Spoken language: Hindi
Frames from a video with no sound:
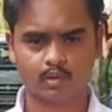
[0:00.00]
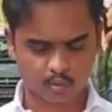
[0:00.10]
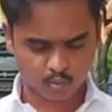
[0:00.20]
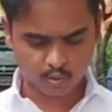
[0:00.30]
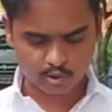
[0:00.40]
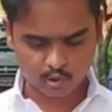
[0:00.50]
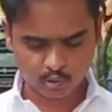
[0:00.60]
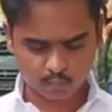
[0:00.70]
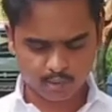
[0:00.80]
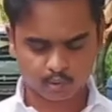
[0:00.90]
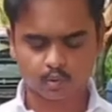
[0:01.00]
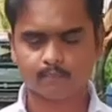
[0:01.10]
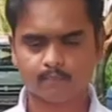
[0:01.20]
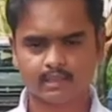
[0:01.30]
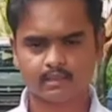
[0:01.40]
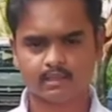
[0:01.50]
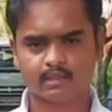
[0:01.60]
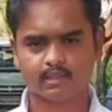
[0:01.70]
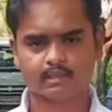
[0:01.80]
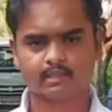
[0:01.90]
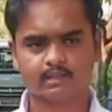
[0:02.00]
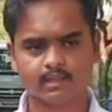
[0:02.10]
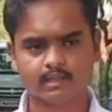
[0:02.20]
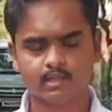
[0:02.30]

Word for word: वही जो बातों को हम देख से देखते हैं